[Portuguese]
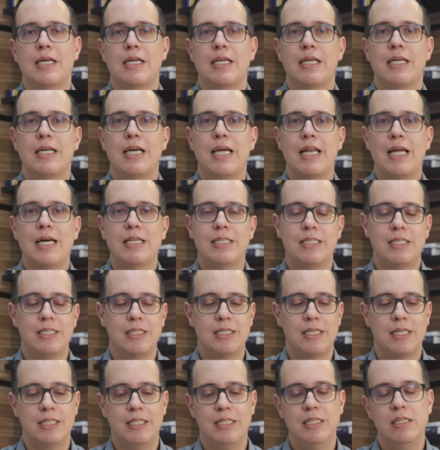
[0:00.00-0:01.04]
Graças
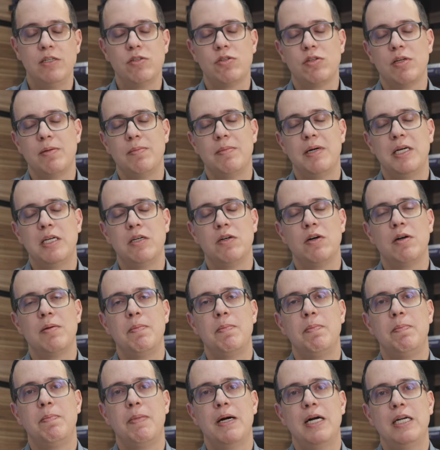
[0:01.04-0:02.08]
a Deus, a maior
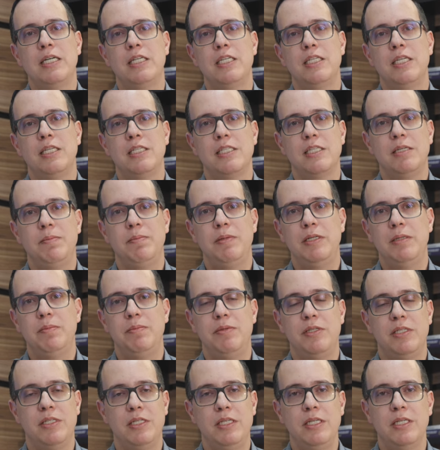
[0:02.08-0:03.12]
parte das
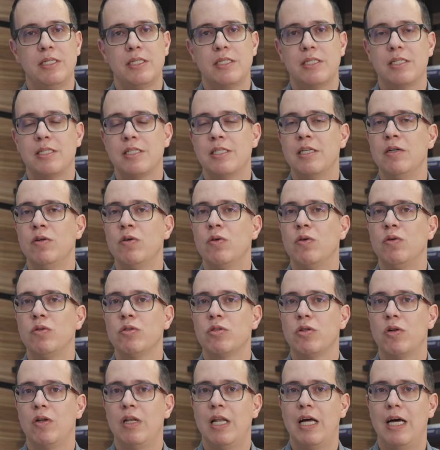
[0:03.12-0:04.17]
epilepsias são
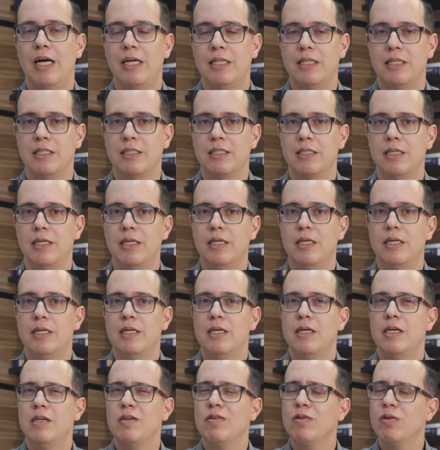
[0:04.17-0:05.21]
controladas
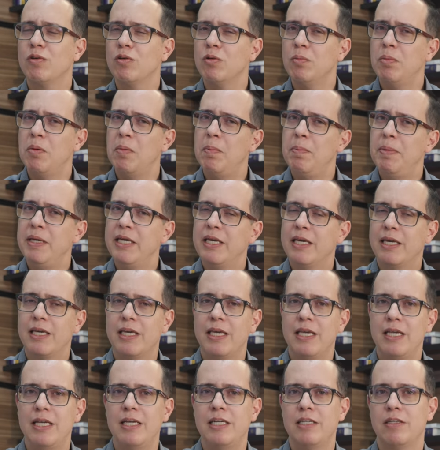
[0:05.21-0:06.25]
é um grupo
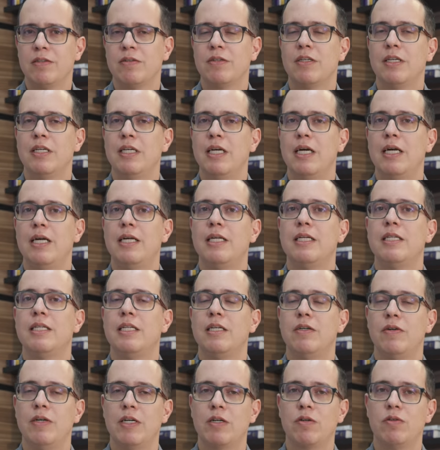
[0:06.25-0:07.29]
pequeno que é,
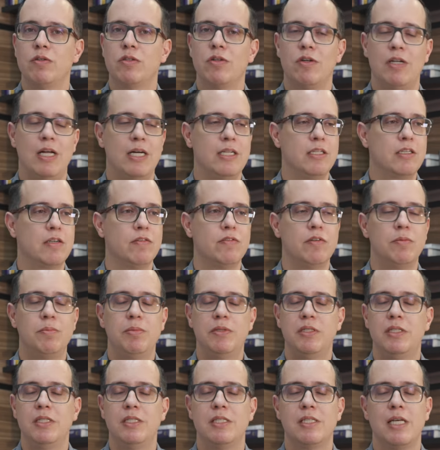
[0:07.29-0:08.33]
não é controlado que eu vou
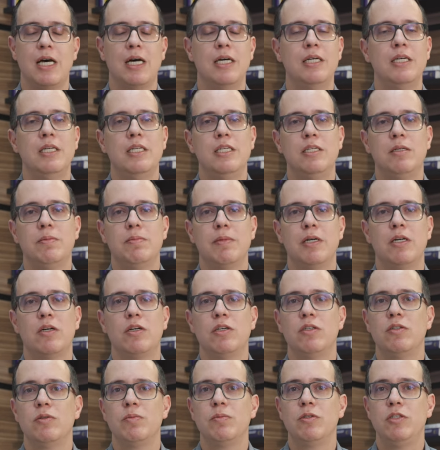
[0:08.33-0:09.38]
precisar de maior
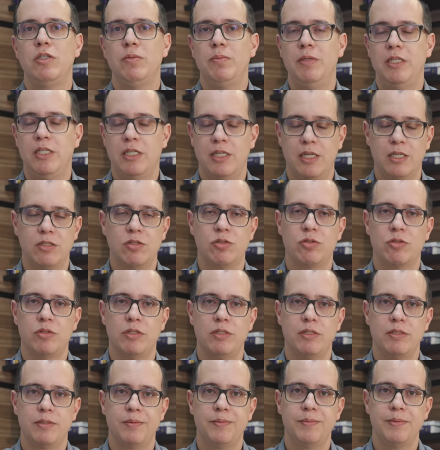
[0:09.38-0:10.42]
número de
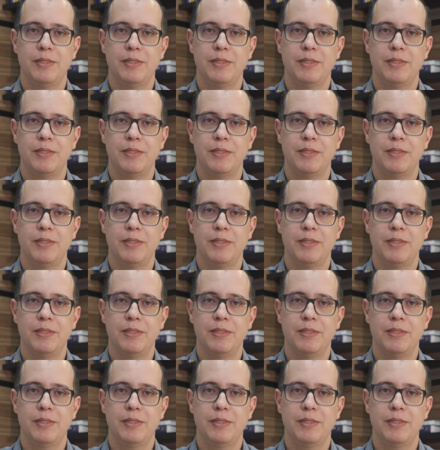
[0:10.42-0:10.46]
medicações.